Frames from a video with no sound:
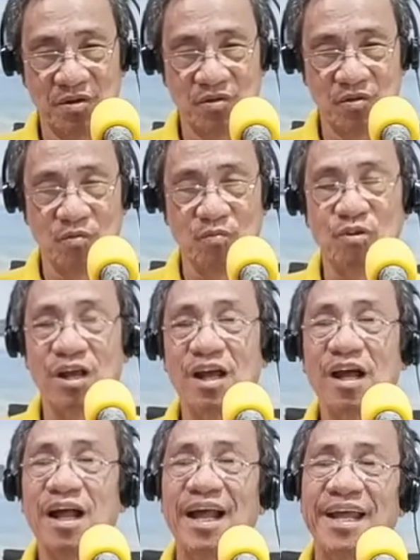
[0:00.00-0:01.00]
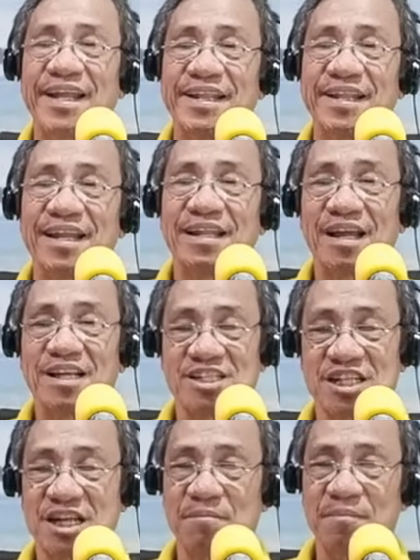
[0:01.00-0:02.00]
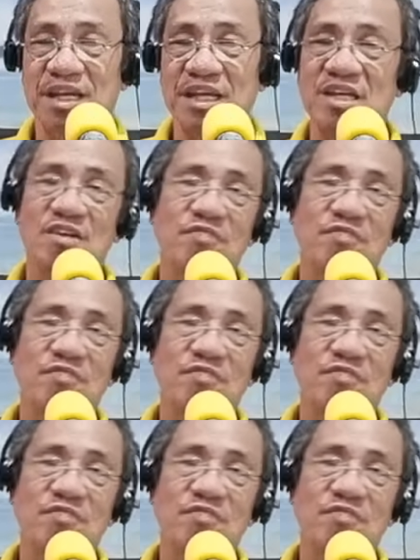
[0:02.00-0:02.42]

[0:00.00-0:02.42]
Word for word: Umuna nga kayat nat it.